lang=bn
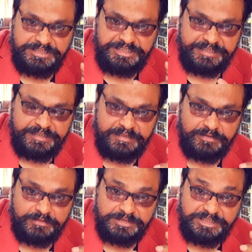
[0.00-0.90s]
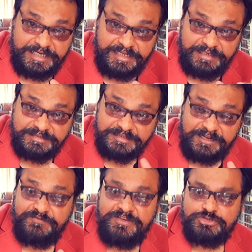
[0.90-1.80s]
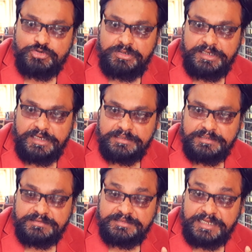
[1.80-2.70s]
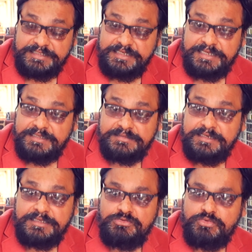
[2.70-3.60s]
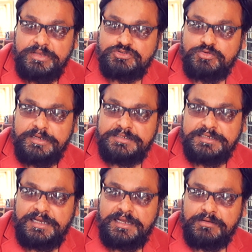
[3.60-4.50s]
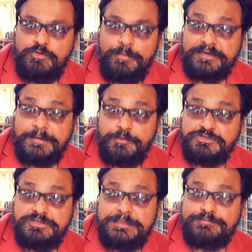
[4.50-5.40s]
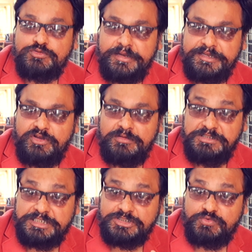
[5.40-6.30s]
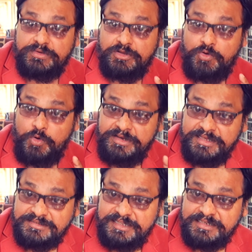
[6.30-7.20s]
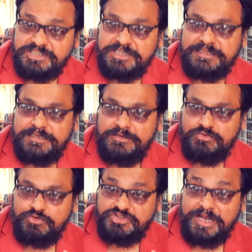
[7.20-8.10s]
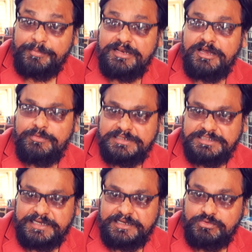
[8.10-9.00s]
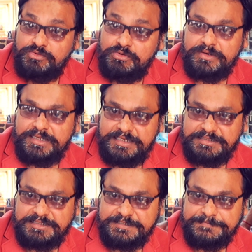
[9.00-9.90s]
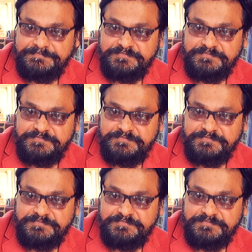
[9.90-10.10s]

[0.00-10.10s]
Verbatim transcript: যে যারা সার্ভিস হোল্ডার তাদের ক্ষেত্রে কিন্তু এই সময়টা খুব একটা পজিটিভ সময় নয় বিশেষ করে কলিগসদের সাথে কিন্তু ঝামেলা হওয়ার জায়গা লক্ষ্য করা যাচ্ছে